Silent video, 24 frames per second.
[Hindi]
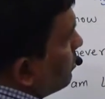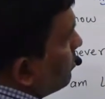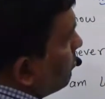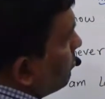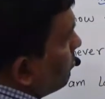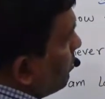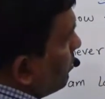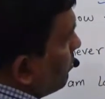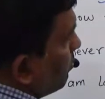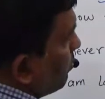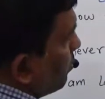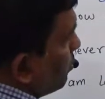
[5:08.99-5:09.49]

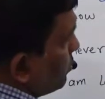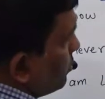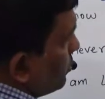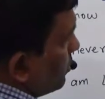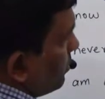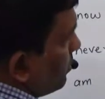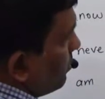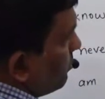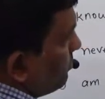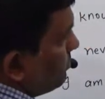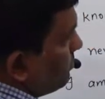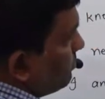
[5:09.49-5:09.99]

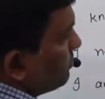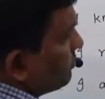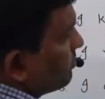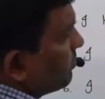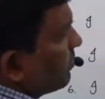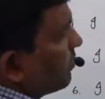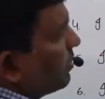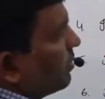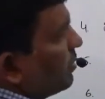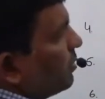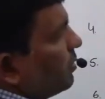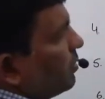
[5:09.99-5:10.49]
प्रपोजल
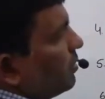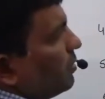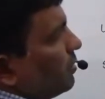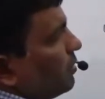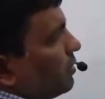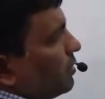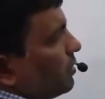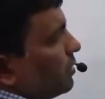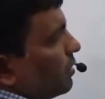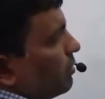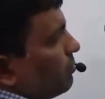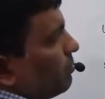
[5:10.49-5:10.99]

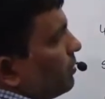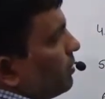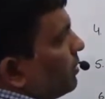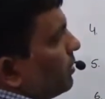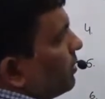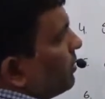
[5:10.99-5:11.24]
यहाँ पे देखिए